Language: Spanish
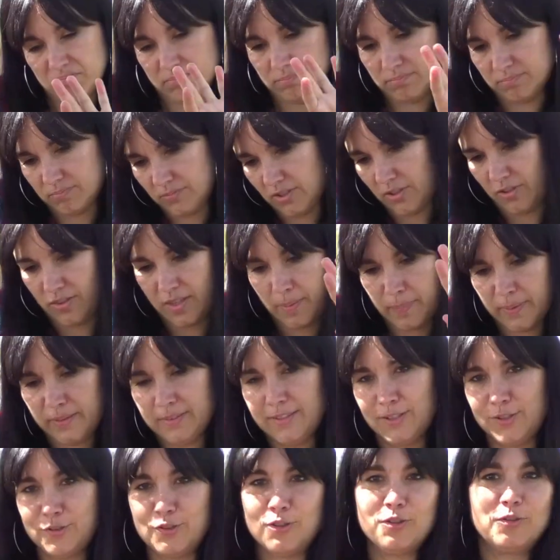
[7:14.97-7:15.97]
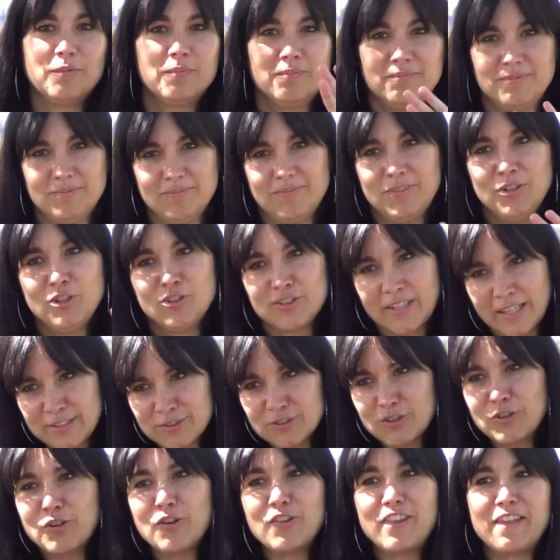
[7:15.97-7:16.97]
mm, Zapatero mm, no
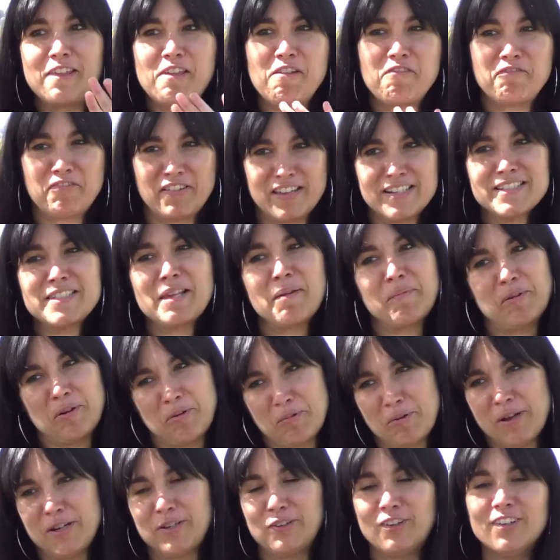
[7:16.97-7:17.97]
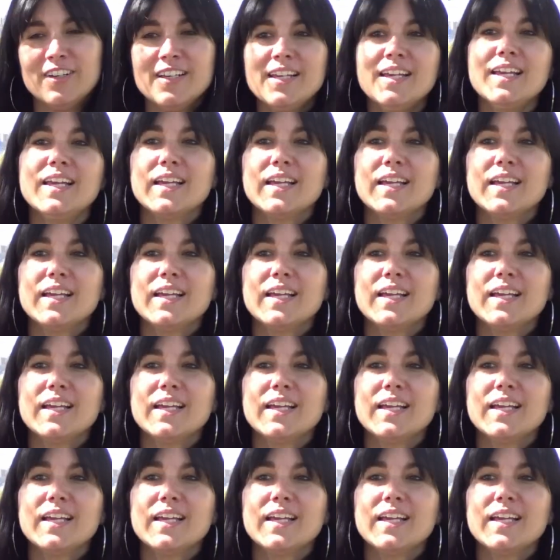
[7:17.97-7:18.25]
tanto de defensa, pero bueno,